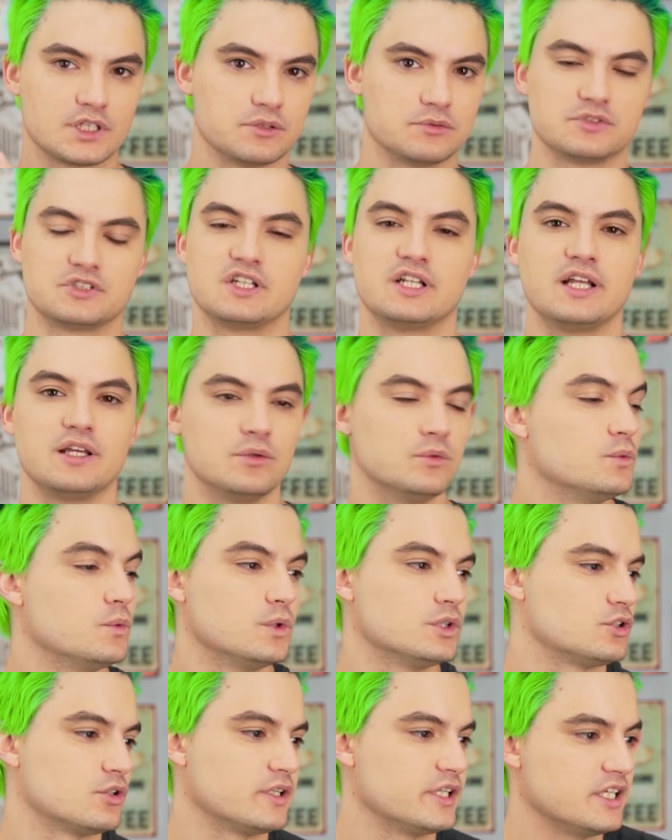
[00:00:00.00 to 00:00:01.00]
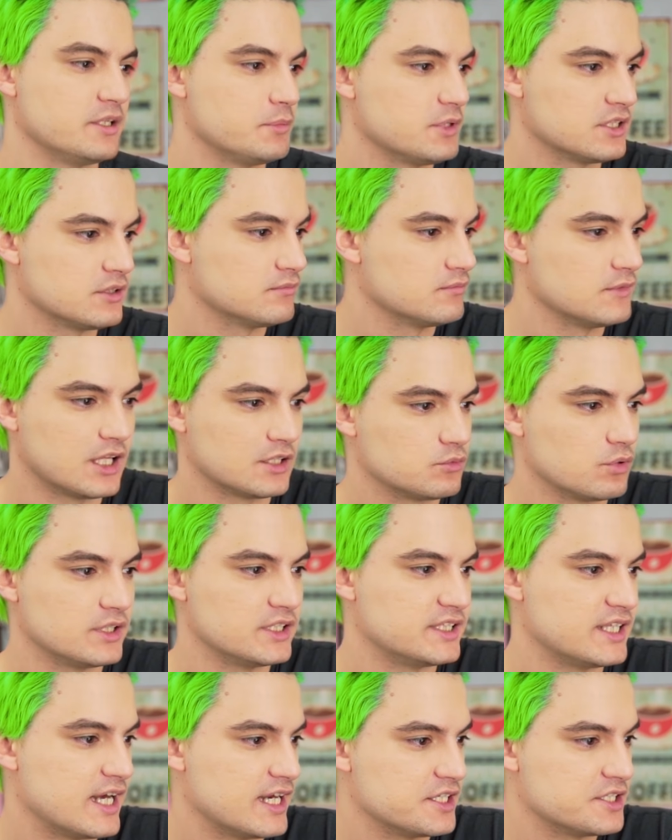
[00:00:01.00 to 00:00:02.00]
Não sei nenhum outro anime da
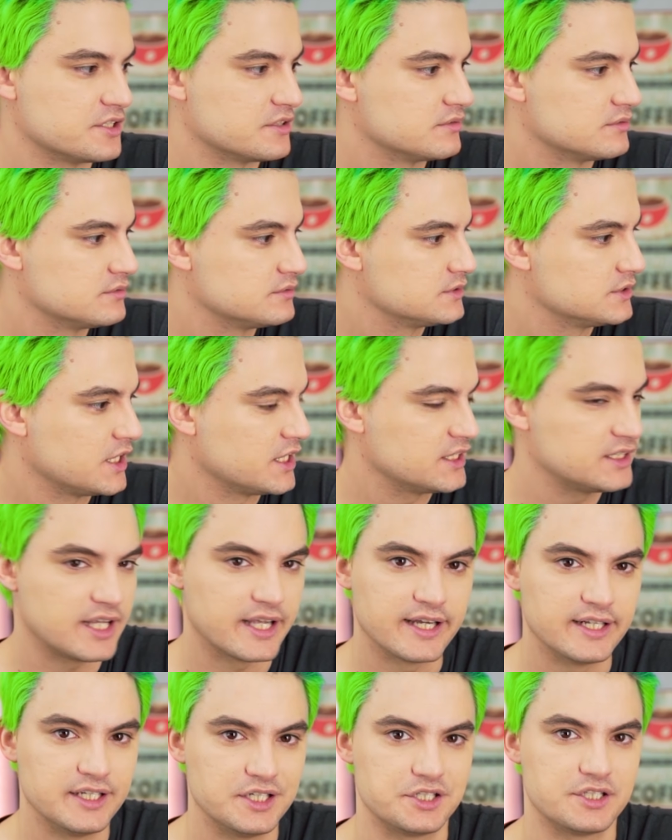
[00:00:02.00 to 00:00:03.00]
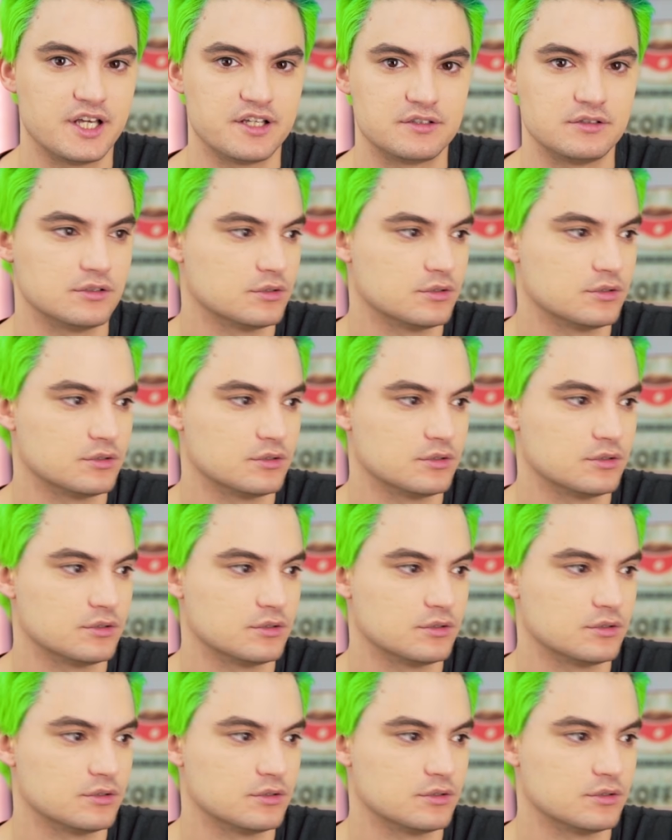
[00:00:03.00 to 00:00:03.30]
atualidade. o que, que tem além de Death